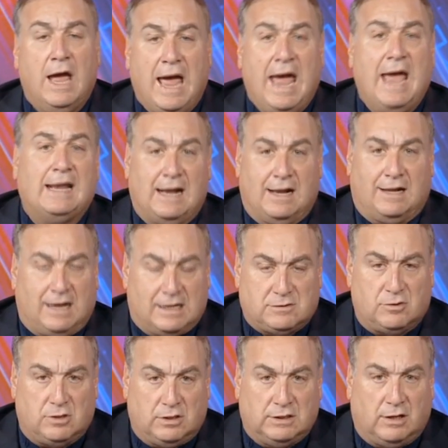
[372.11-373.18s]
Era il caso
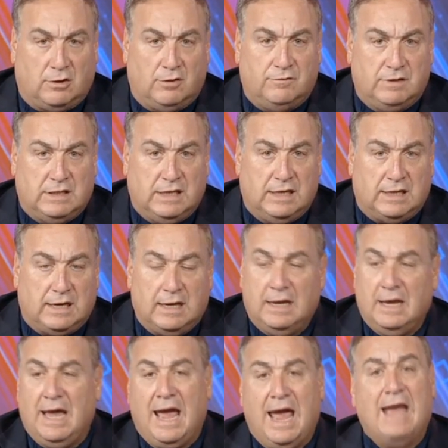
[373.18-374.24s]
di andarlo a vedere,
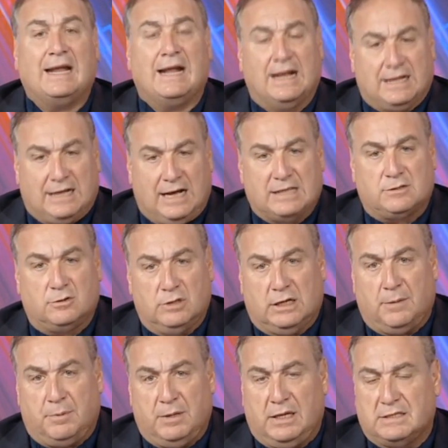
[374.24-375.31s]
era il caso di
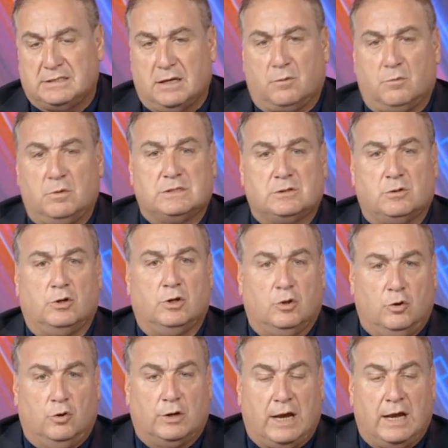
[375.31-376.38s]
capire se questo
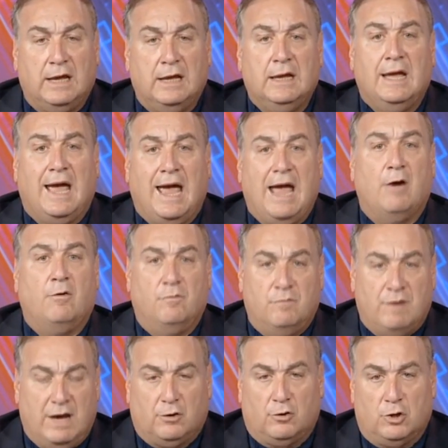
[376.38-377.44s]
rigore è un
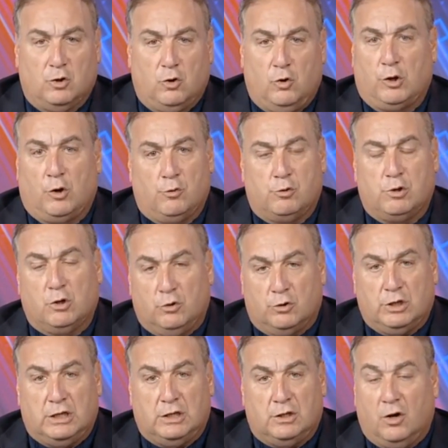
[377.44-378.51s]
vero rigore o un
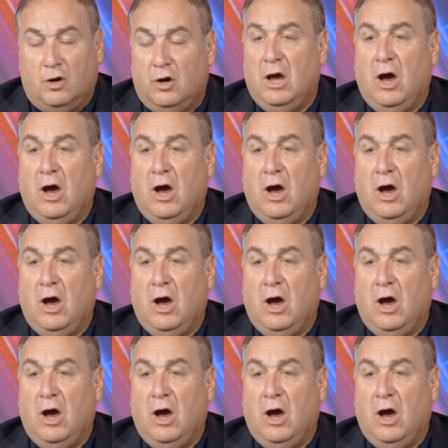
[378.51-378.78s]
rigorino.